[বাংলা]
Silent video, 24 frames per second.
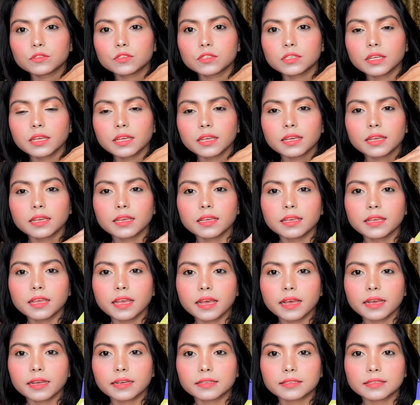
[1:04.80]
হচ্ছে এই
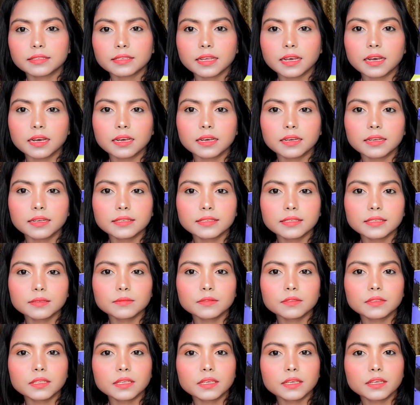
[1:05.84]
একটা এটার
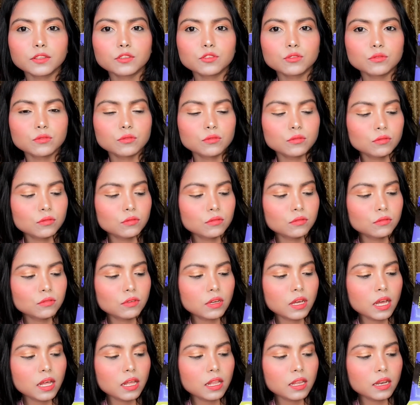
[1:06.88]
মধ্যে কিছু
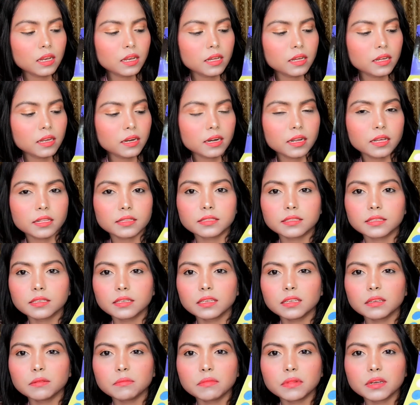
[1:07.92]
কালার আছে
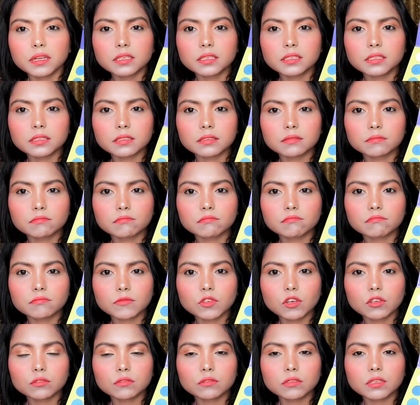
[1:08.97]
বাট
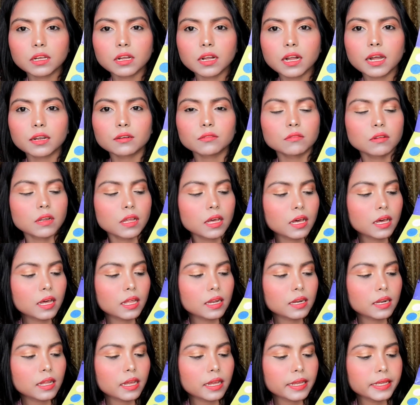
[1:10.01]
অতটা গাঢ় না
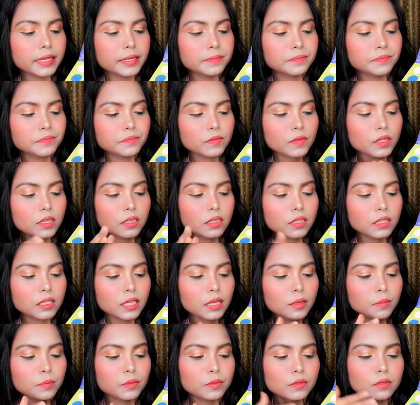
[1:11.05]
হালকাই
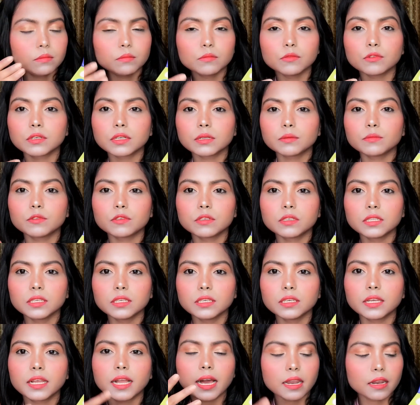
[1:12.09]
তারপরও মোটামুটি
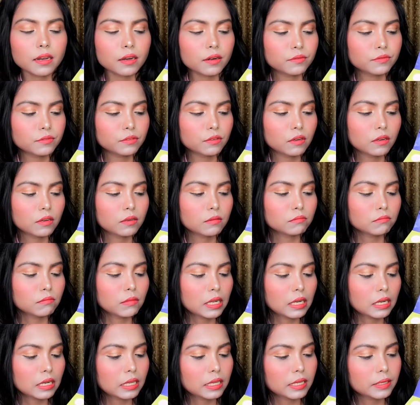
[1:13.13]
কালারফুল
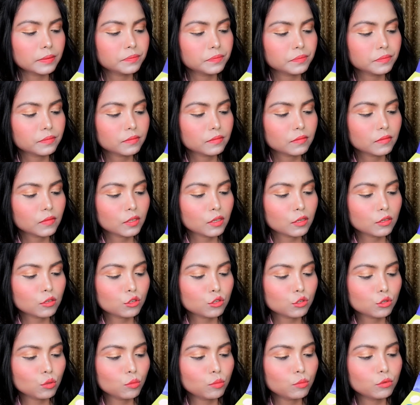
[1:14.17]
মানে
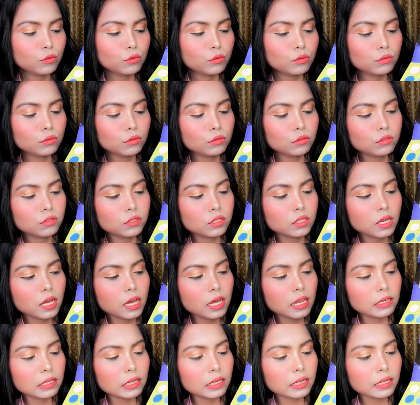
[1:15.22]
সবুজ
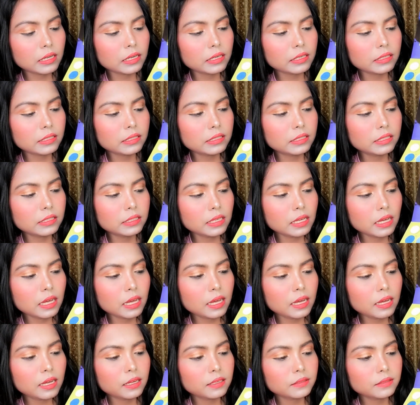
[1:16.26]
হালকা কালার টিয়া